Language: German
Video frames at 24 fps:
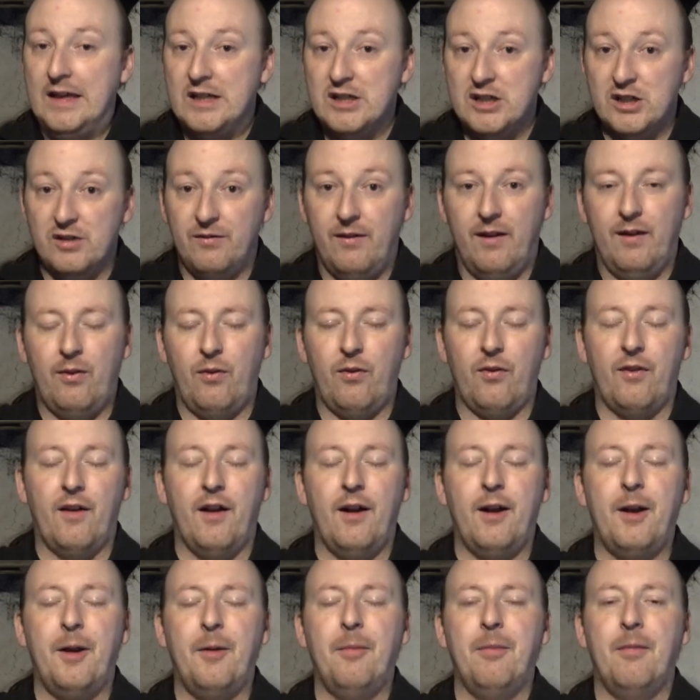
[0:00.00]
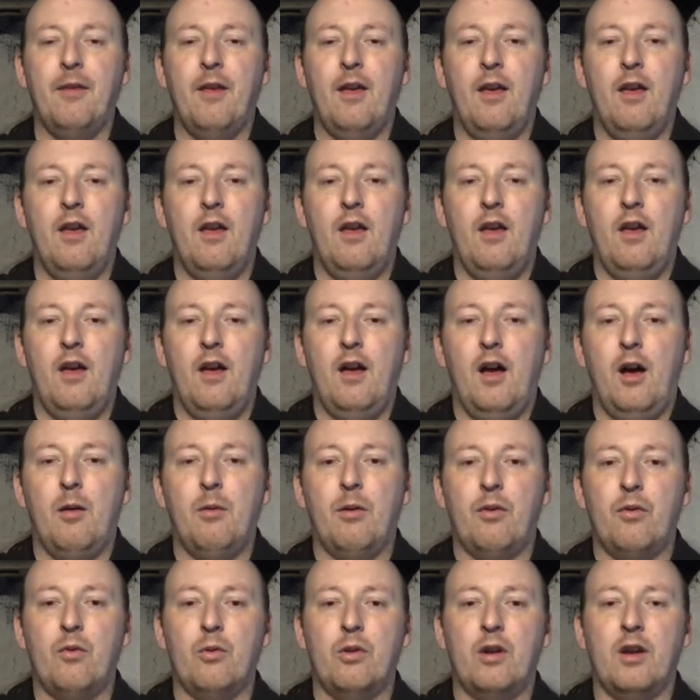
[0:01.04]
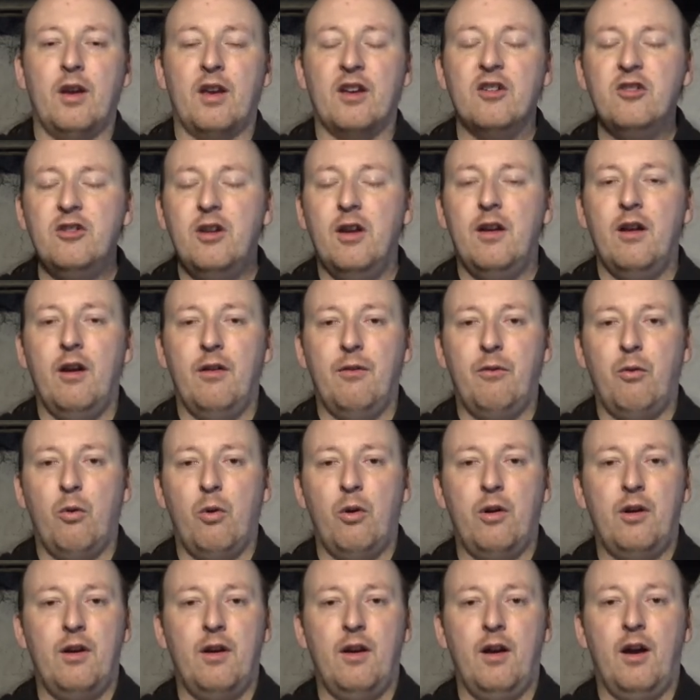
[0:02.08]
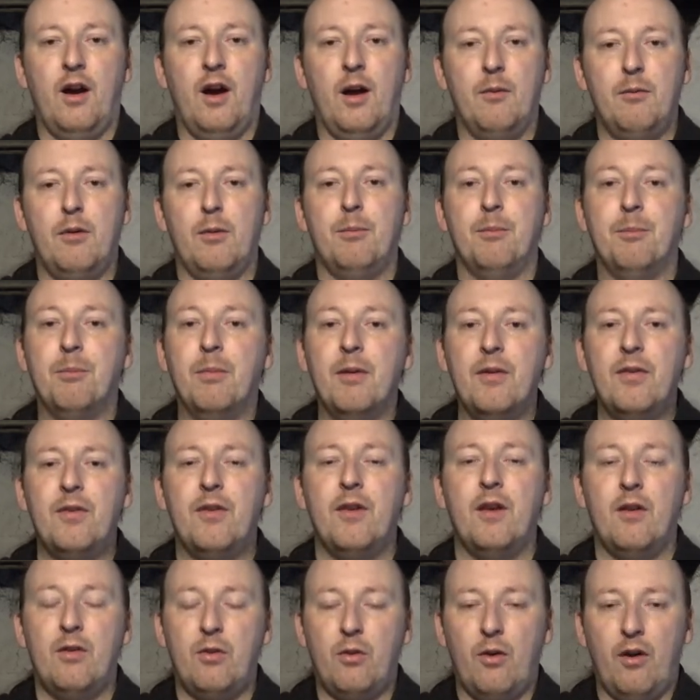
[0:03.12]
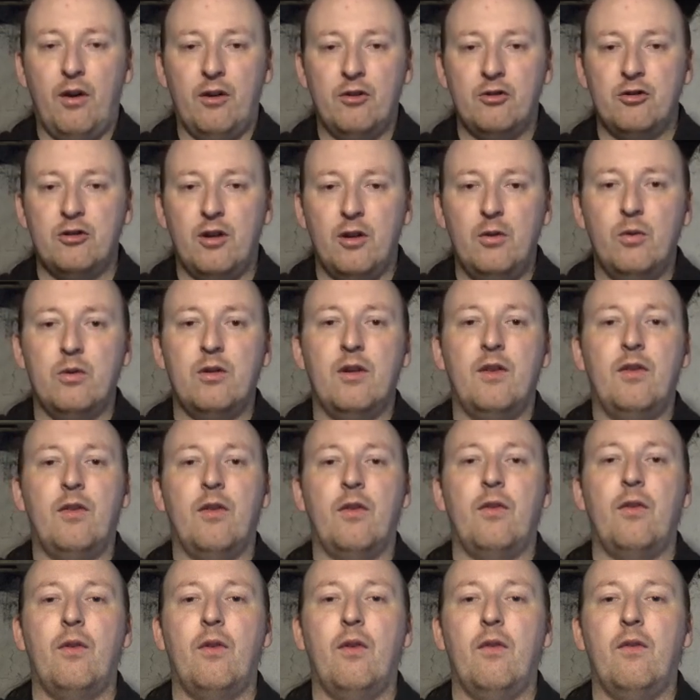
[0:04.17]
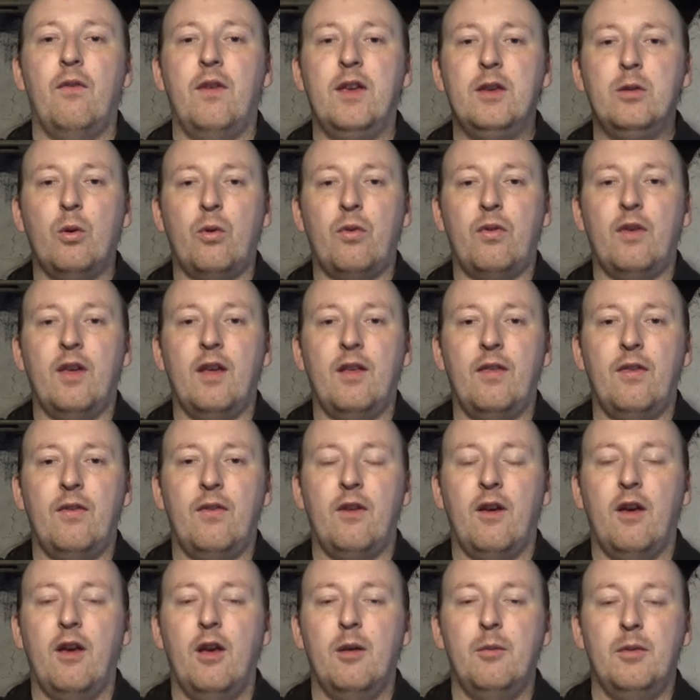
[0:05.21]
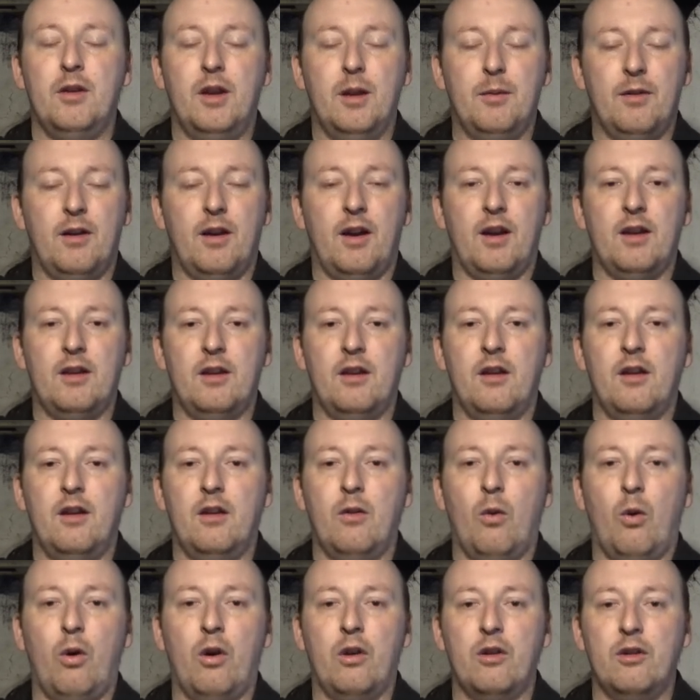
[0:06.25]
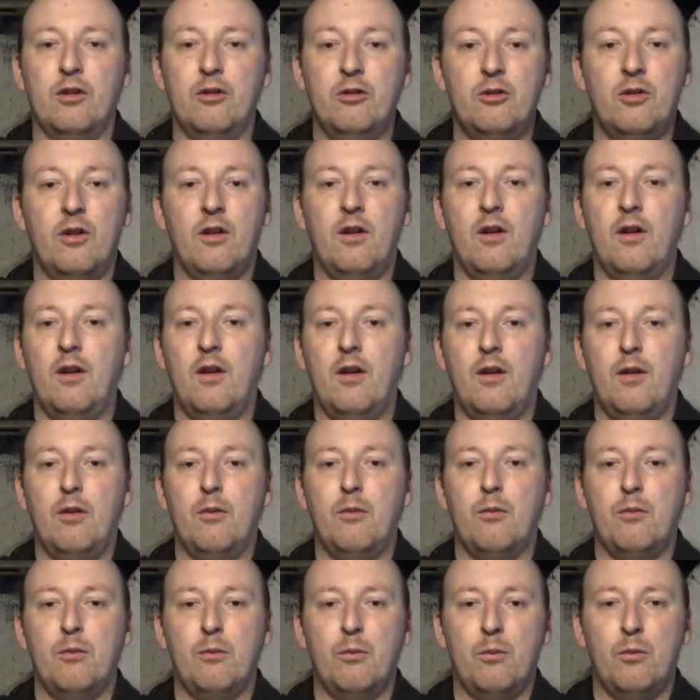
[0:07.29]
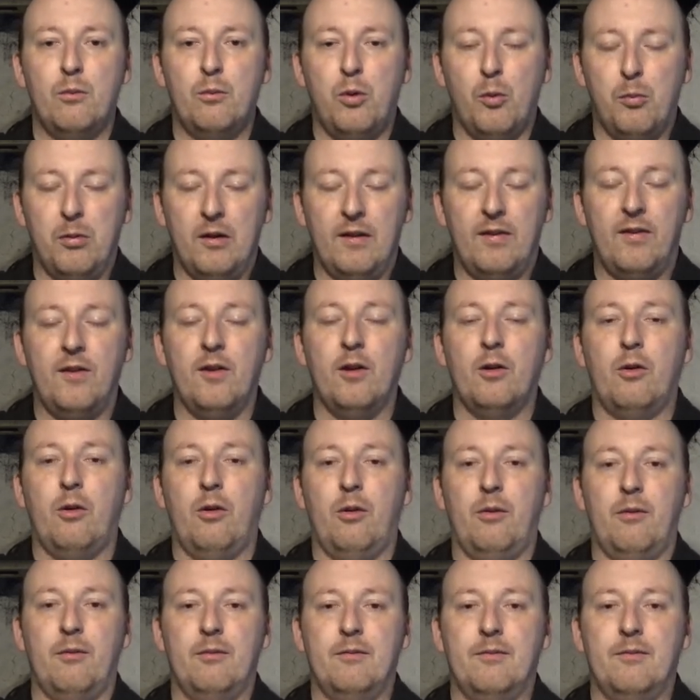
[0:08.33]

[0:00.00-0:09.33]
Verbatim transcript: Schwer zu sagen, aber so einen richtigen Erfolg haben wir bisher zur Erstellung dieses Videos jetzt mit dem Gerät noch nicht publizieren können.